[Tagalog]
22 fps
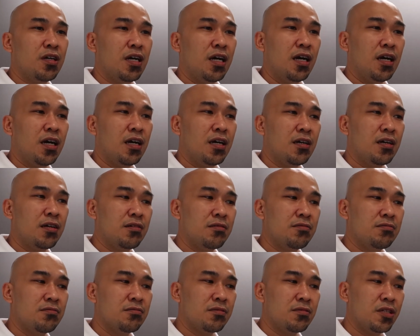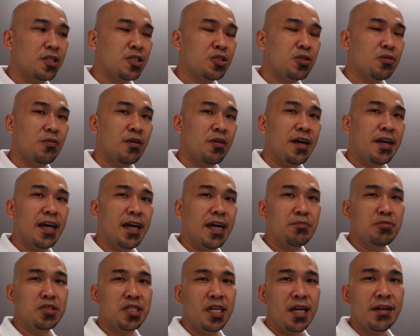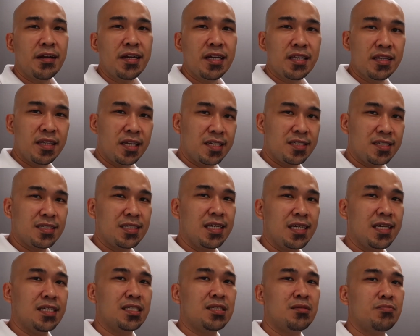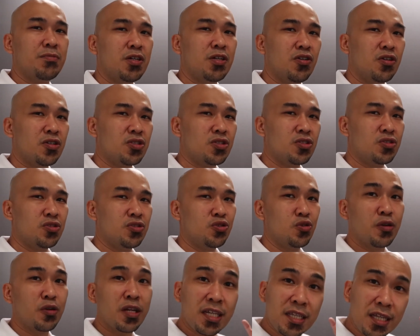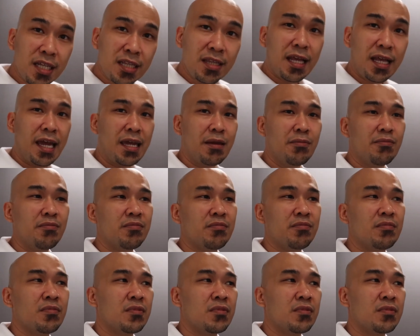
uh, the reason why I'm sharing this is because during that time,